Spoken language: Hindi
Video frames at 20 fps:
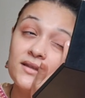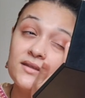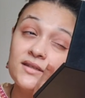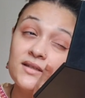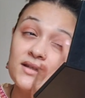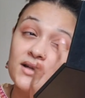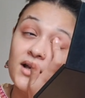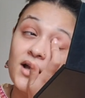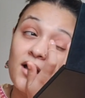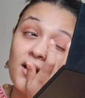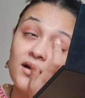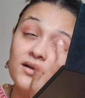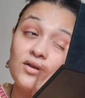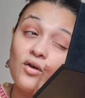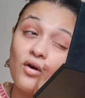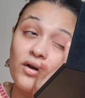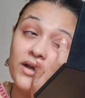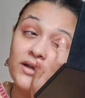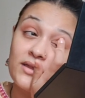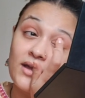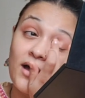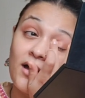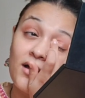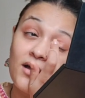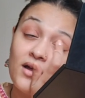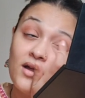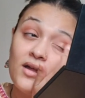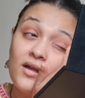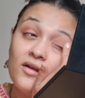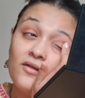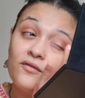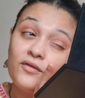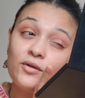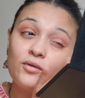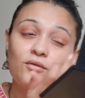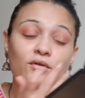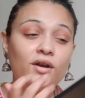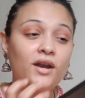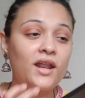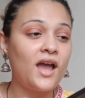जिनका डॉगी था फिर
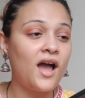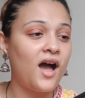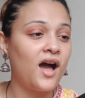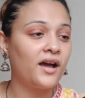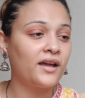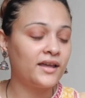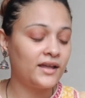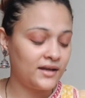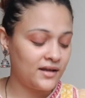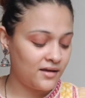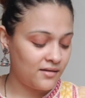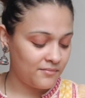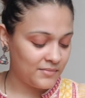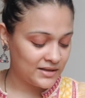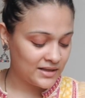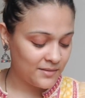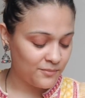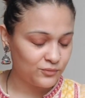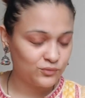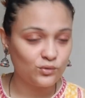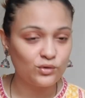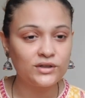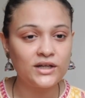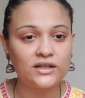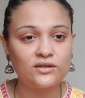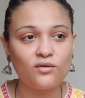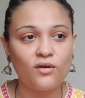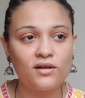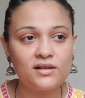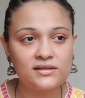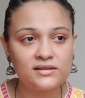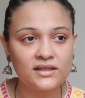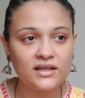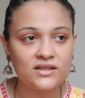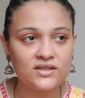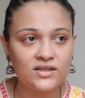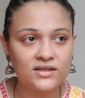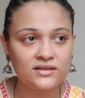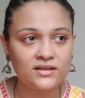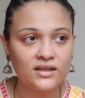उन्होंने आके ना मतलब उसको डिटॉल से
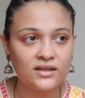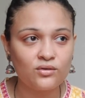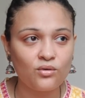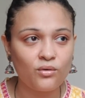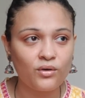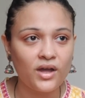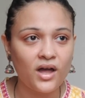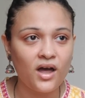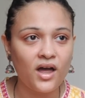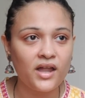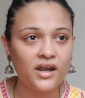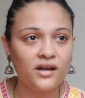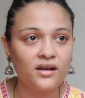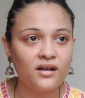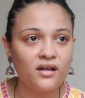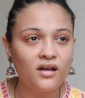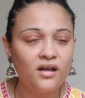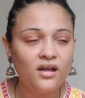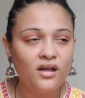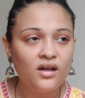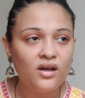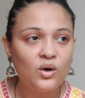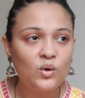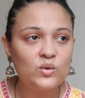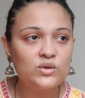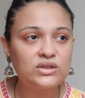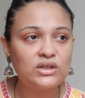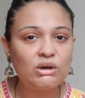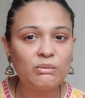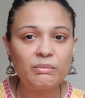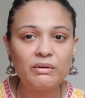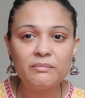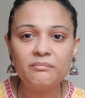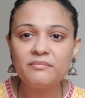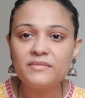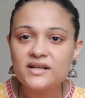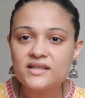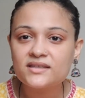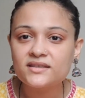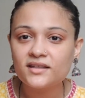अच्छे से धोया एंड उसके ऊपर
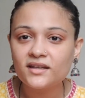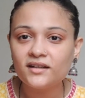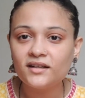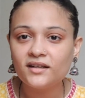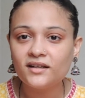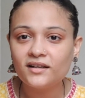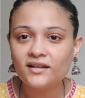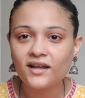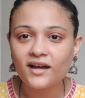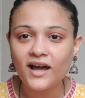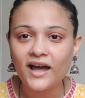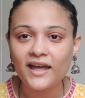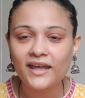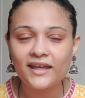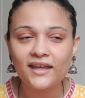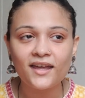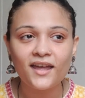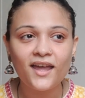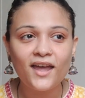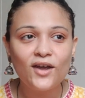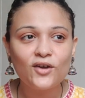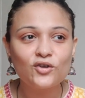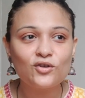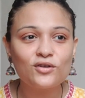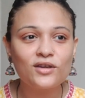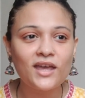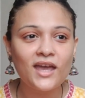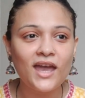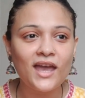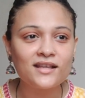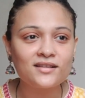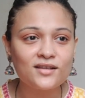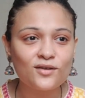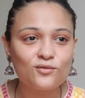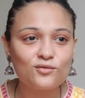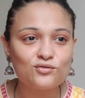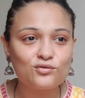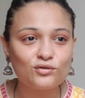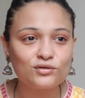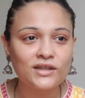मिर्ची लगाई क्योंकि ऐसा
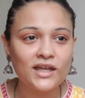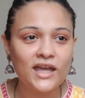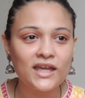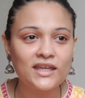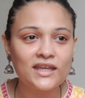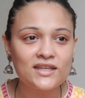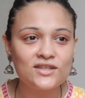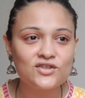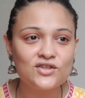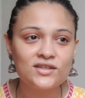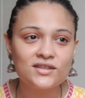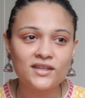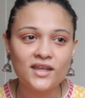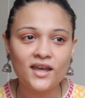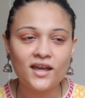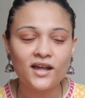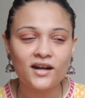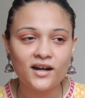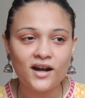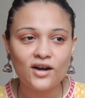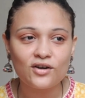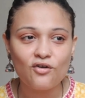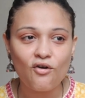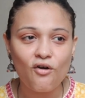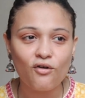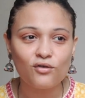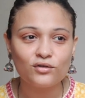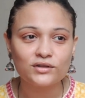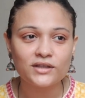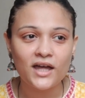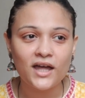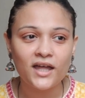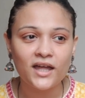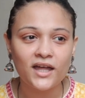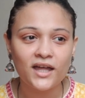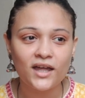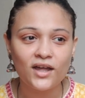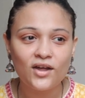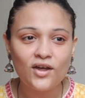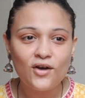कुछ होता है कि जिसके घर का डॉग होता
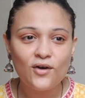है